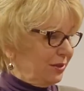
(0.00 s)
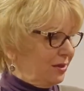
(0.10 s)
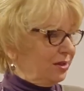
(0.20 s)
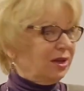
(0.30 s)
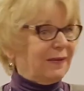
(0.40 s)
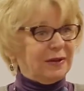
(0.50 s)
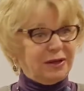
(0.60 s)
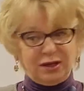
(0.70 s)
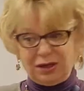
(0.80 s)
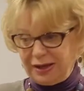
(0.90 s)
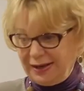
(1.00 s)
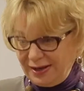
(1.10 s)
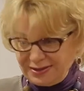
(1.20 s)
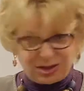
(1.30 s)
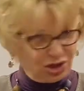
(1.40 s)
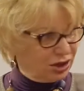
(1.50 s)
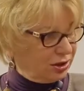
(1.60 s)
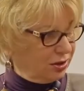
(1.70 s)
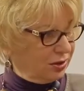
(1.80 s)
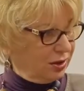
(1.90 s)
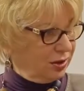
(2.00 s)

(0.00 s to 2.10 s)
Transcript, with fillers: И э, колясочки,